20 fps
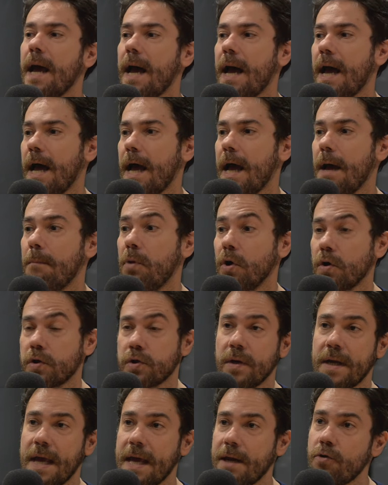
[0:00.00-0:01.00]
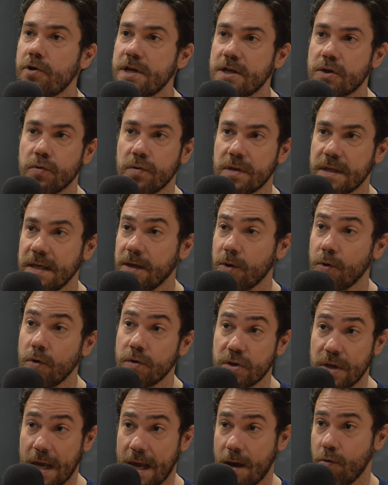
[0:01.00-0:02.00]
a Bolsonaro y sus
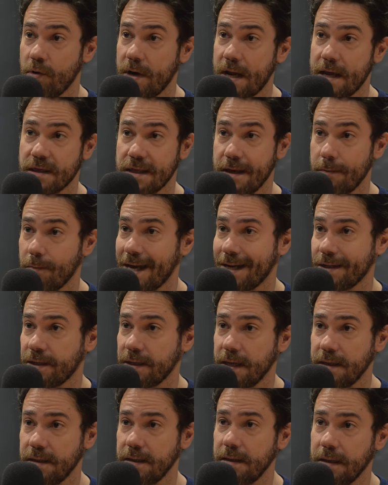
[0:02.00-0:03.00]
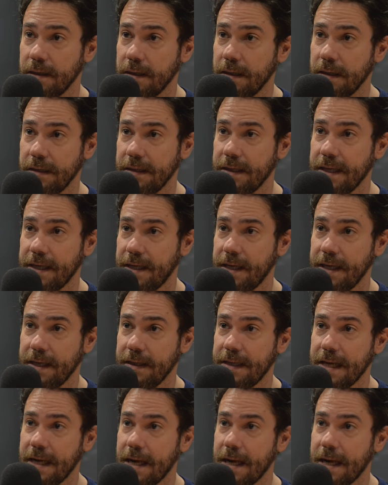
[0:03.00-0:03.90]
hijos ahora se vayan de,